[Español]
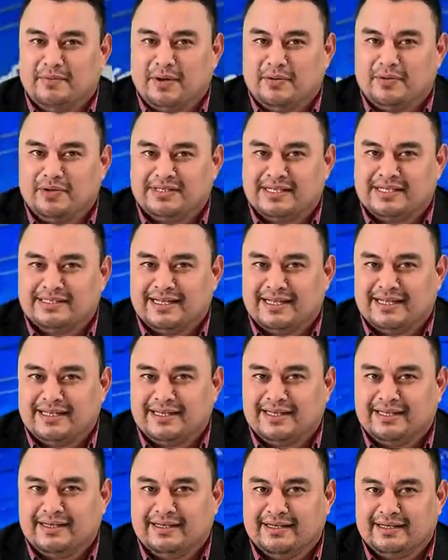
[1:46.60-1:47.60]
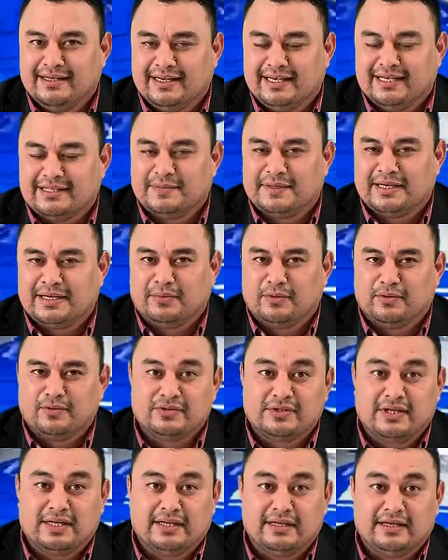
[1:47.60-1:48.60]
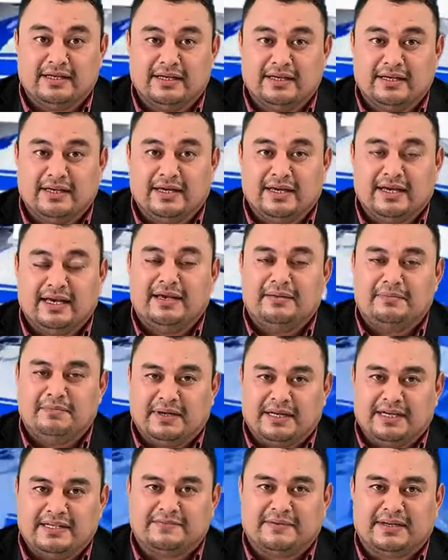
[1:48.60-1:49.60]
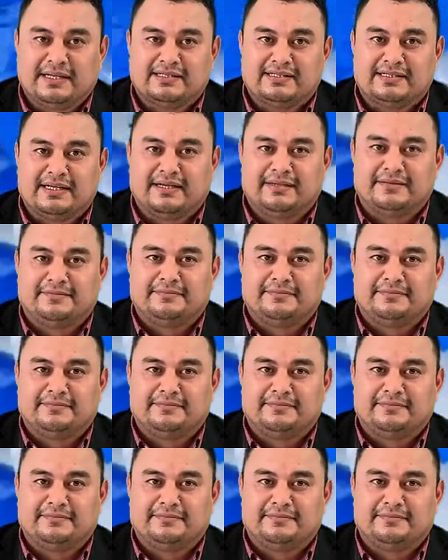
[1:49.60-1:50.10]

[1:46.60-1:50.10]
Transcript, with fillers: Maurice Esthetic espera por usted en París, Francia.